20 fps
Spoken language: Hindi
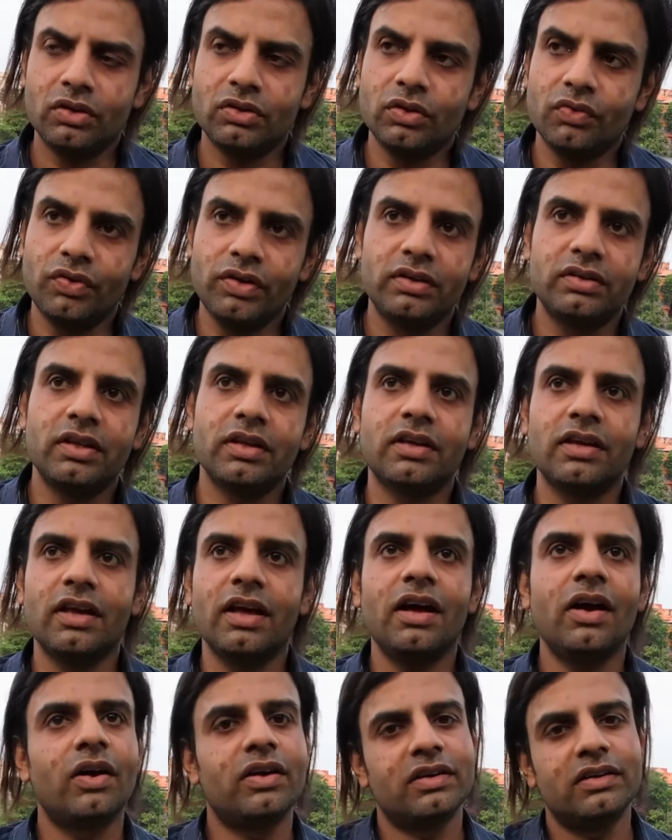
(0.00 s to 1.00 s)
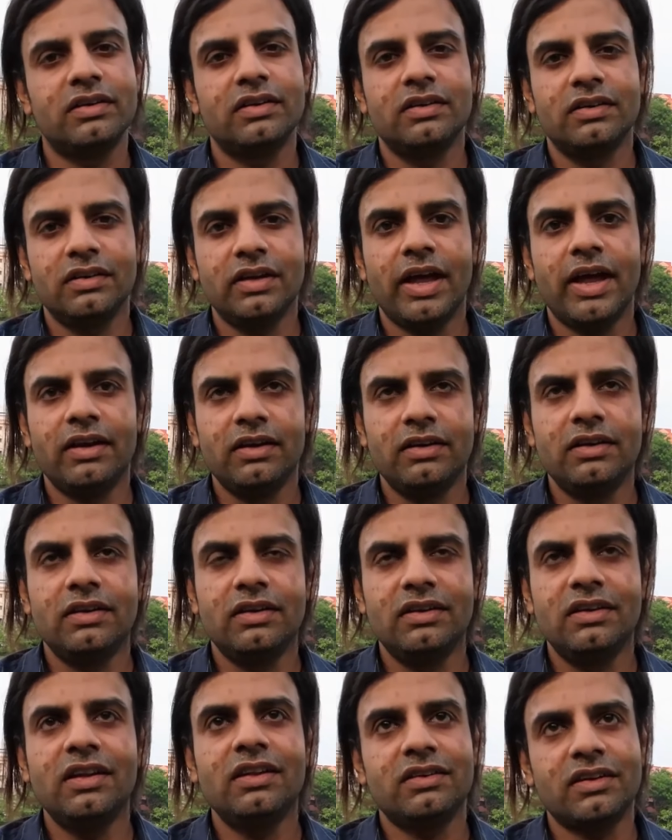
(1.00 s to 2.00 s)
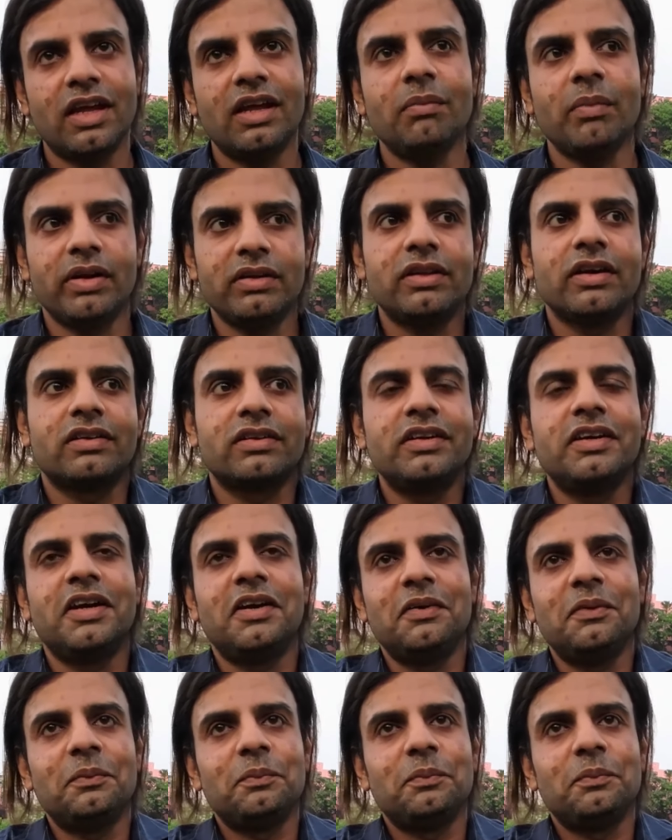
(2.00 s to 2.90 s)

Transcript: तो फिर से किया एंड दिस टाइम आई सक्सीडेड